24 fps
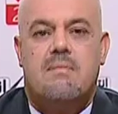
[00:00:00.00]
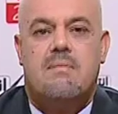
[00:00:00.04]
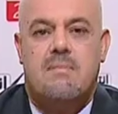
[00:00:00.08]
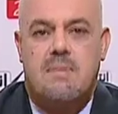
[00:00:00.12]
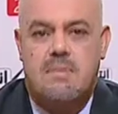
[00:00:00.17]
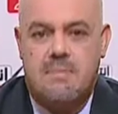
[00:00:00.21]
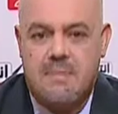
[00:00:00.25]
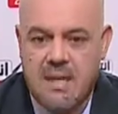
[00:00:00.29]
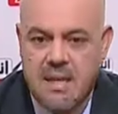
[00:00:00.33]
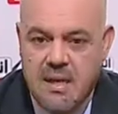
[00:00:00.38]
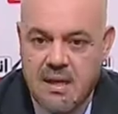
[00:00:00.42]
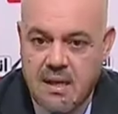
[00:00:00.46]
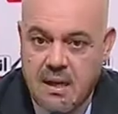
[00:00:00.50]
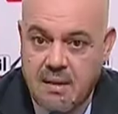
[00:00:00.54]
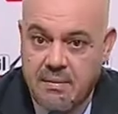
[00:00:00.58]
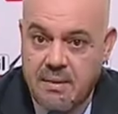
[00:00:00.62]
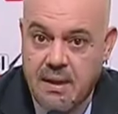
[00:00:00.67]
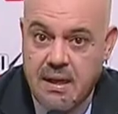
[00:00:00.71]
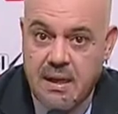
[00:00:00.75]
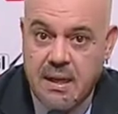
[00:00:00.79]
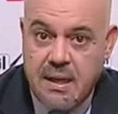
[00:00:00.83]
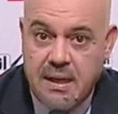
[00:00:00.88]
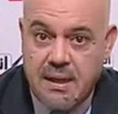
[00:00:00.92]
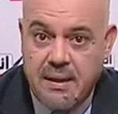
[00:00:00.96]
بسم الله الرحمن
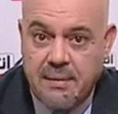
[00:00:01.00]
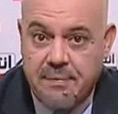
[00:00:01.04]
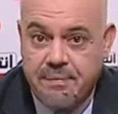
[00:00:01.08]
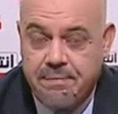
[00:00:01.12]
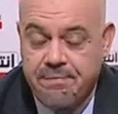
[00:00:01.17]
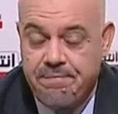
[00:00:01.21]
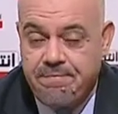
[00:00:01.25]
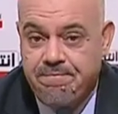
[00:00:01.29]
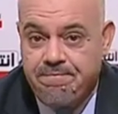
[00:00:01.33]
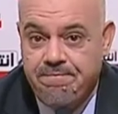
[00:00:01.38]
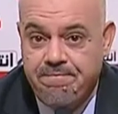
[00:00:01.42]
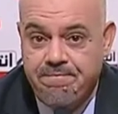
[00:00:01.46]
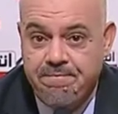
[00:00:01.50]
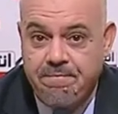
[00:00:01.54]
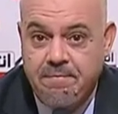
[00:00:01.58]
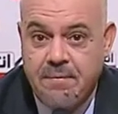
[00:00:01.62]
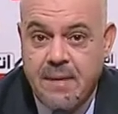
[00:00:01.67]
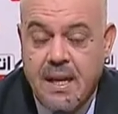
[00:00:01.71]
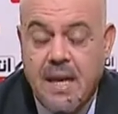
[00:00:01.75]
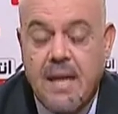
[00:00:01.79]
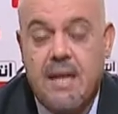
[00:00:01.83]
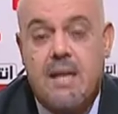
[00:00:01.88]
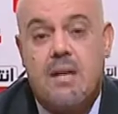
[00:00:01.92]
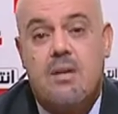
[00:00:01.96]
الرحيم
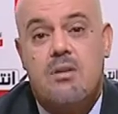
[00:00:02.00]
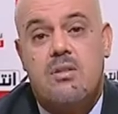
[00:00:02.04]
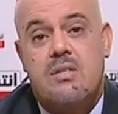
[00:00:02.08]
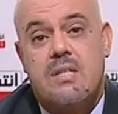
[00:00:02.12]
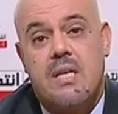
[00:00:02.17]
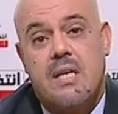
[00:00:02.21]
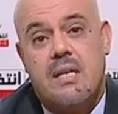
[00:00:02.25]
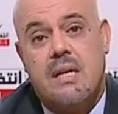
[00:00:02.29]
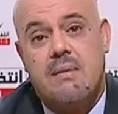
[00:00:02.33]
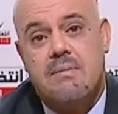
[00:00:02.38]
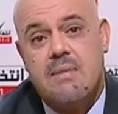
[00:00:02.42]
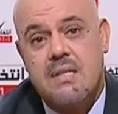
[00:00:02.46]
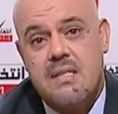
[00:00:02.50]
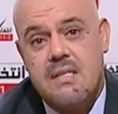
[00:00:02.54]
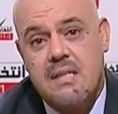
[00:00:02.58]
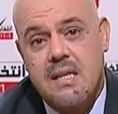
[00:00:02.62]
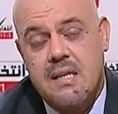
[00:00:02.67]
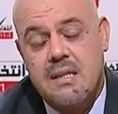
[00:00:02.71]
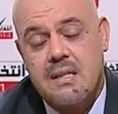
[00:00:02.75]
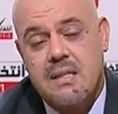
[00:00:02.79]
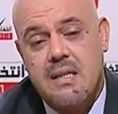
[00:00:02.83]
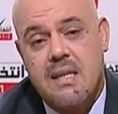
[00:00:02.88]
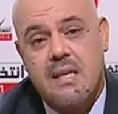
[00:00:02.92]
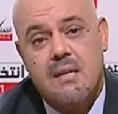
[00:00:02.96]
أنا الأستاذ عبد
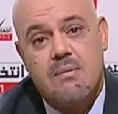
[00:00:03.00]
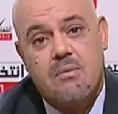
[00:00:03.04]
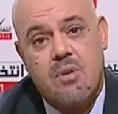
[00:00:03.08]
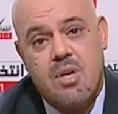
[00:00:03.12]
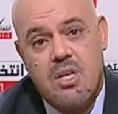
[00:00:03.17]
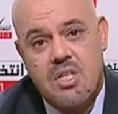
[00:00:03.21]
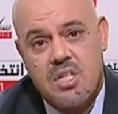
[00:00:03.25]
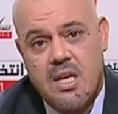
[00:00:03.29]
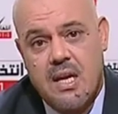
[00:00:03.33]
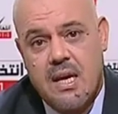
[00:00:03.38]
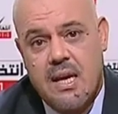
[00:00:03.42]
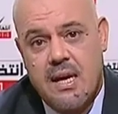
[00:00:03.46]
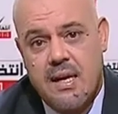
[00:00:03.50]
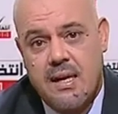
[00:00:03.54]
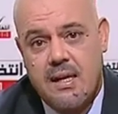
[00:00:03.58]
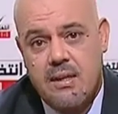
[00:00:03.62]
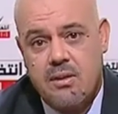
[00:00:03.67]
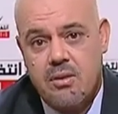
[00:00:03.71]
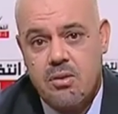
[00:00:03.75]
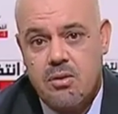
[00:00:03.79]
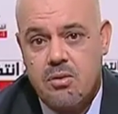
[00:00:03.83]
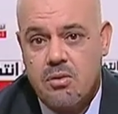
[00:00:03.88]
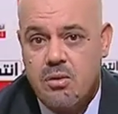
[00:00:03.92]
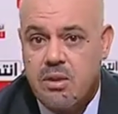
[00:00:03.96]
الرزاق الدالي مرشح الحركة
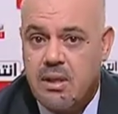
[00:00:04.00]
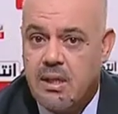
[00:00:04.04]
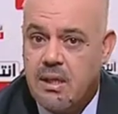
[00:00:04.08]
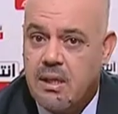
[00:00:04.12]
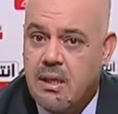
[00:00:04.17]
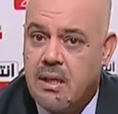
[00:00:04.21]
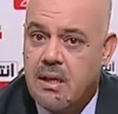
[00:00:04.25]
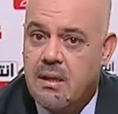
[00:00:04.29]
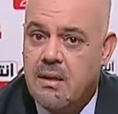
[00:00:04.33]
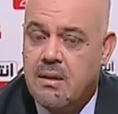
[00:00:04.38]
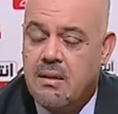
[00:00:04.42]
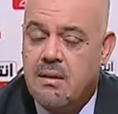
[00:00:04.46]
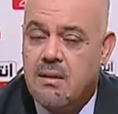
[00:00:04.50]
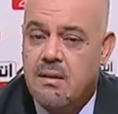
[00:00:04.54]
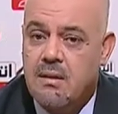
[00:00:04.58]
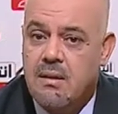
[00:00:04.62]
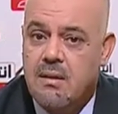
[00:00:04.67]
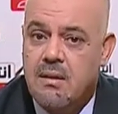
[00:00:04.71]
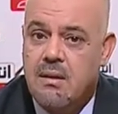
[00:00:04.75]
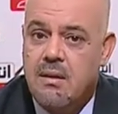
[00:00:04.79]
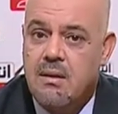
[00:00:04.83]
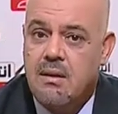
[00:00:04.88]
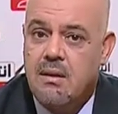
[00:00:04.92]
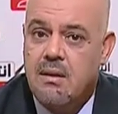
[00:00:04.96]
الدستورية
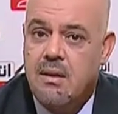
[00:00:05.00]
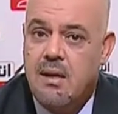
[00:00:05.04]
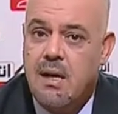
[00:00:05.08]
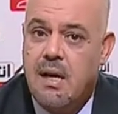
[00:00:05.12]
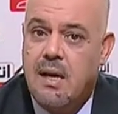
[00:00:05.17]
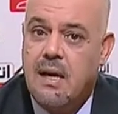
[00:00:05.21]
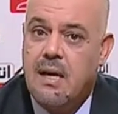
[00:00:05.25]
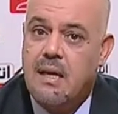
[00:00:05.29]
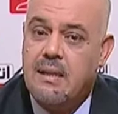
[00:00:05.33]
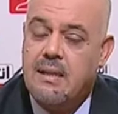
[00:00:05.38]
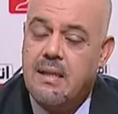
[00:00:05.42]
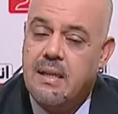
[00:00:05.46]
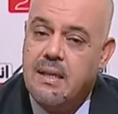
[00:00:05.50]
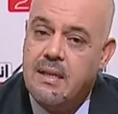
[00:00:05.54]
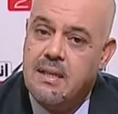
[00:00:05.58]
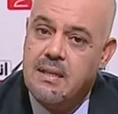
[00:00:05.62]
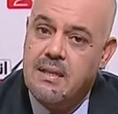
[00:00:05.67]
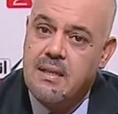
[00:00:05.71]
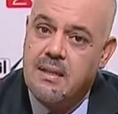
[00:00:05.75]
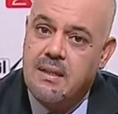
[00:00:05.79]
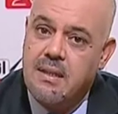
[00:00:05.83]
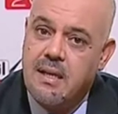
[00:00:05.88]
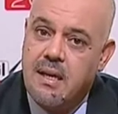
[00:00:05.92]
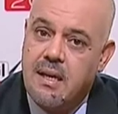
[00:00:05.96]
على دائرة
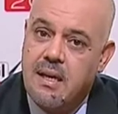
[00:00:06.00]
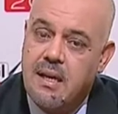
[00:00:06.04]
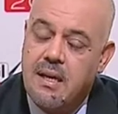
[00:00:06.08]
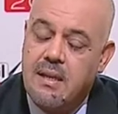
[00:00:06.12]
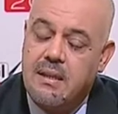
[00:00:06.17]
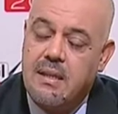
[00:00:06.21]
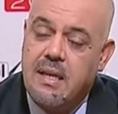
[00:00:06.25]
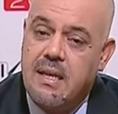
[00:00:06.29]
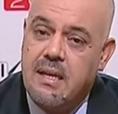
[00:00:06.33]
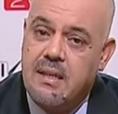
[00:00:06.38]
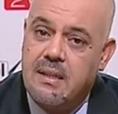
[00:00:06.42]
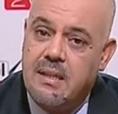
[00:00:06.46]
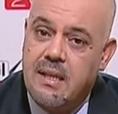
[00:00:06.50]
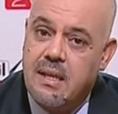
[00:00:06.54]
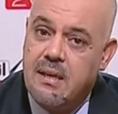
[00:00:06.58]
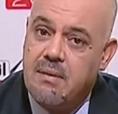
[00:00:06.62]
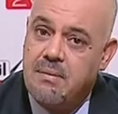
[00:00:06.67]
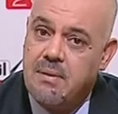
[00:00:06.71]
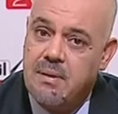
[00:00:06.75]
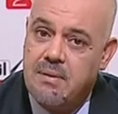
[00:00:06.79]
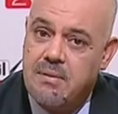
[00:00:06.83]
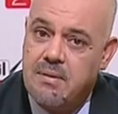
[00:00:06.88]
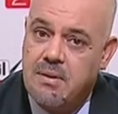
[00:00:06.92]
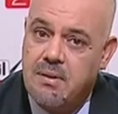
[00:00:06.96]
الدائرة
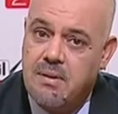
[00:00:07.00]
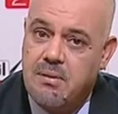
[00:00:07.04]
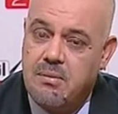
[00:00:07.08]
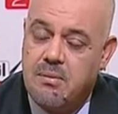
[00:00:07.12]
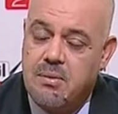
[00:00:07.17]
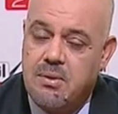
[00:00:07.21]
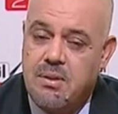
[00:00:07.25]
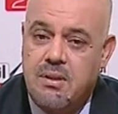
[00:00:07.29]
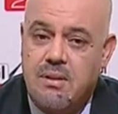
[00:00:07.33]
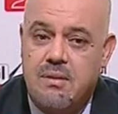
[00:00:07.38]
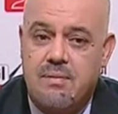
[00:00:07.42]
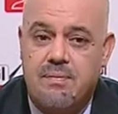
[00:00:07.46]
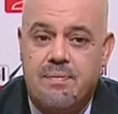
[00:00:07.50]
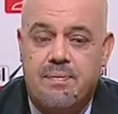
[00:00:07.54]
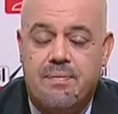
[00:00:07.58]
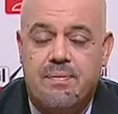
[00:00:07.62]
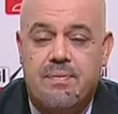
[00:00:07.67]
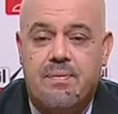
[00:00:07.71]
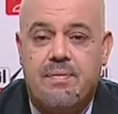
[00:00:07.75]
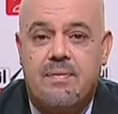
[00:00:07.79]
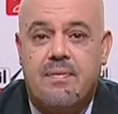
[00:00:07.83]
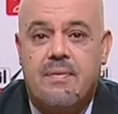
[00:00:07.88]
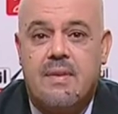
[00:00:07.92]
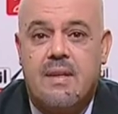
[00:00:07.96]
الانتخابية سيدي بوزيد
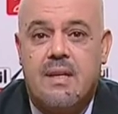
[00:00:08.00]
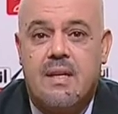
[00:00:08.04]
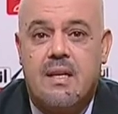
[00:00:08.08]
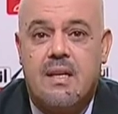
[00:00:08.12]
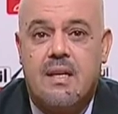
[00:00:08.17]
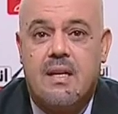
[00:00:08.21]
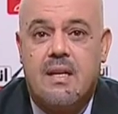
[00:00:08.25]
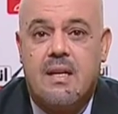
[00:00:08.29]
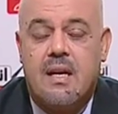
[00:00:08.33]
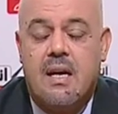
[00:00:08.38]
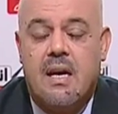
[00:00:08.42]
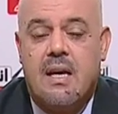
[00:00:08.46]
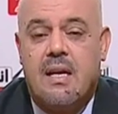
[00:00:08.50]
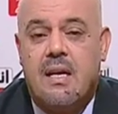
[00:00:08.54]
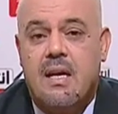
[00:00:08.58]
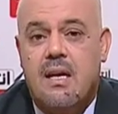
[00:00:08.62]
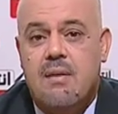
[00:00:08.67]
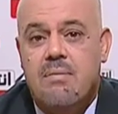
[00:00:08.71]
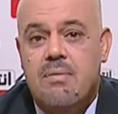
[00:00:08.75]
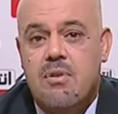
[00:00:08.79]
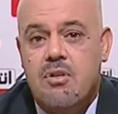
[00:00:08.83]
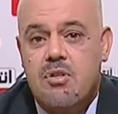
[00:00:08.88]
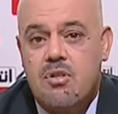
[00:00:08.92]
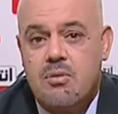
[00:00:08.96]
أنا
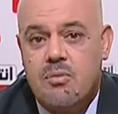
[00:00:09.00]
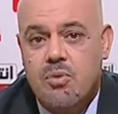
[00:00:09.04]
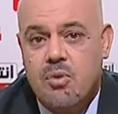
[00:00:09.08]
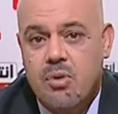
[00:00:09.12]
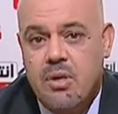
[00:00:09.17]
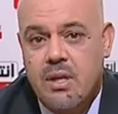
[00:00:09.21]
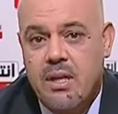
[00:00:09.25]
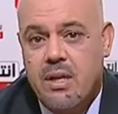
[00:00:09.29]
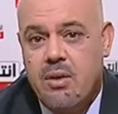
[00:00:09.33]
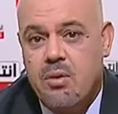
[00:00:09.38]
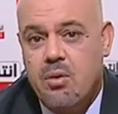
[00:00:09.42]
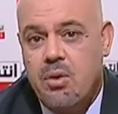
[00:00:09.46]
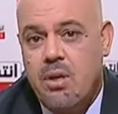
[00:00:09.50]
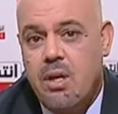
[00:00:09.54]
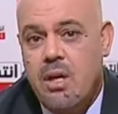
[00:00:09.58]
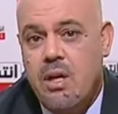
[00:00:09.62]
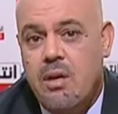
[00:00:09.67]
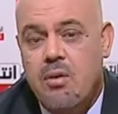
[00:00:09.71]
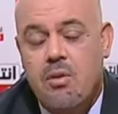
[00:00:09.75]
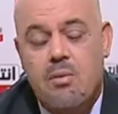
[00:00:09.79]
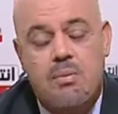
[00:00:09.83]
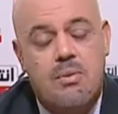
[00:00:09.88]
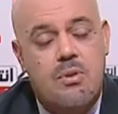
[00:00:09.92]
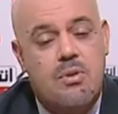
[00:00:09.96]
ابن الجمهورية الأولى
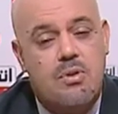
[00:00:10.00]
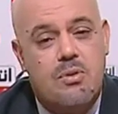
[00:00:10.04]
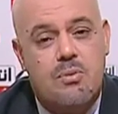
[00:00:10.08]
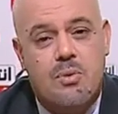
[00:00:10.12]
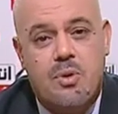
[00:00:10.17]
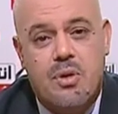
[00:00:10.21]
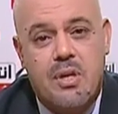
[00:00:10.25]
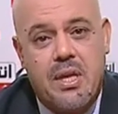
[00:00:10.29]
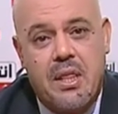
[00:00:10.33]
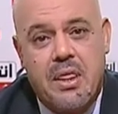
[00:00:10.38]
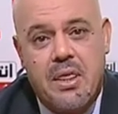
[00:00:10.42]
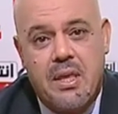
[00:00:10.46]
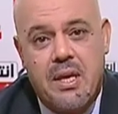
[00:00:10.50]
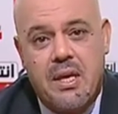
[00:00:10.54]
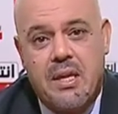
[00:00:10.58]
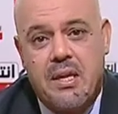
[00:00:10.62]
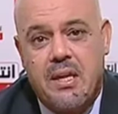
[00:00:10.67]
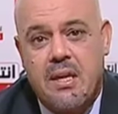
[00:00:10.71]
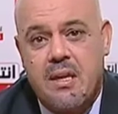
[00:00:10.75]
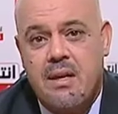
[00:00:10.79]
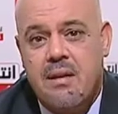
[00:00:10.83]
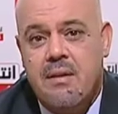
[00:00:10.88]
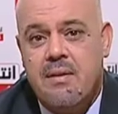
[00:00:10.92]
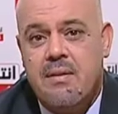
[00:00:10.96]
وابن الجمهورية
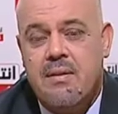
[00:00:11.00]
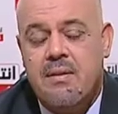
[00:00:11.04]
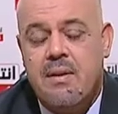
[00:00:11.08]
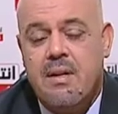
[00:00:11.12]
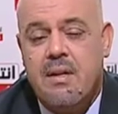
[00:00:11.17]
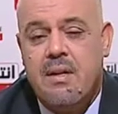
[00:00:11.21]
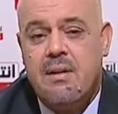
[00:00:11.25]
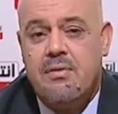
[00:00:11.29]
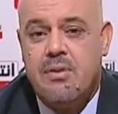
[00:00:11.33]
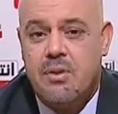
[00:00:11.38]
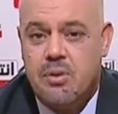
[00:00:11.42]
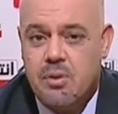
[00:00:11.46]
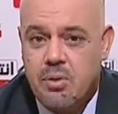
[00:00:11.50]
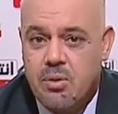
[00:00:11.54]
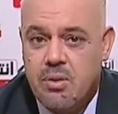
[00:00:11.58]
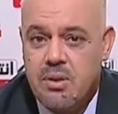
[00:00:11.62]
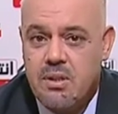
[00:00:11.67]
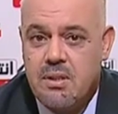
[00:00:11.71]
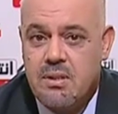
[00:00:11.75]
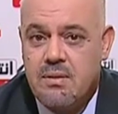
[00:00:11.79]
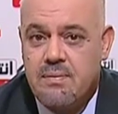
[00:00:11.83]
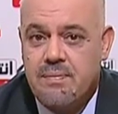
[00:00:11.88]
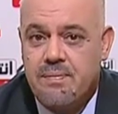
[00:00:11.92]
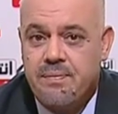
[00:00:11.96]
الثانية في
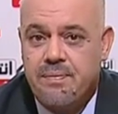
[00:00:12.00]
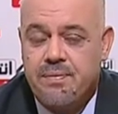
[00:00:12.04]
تونس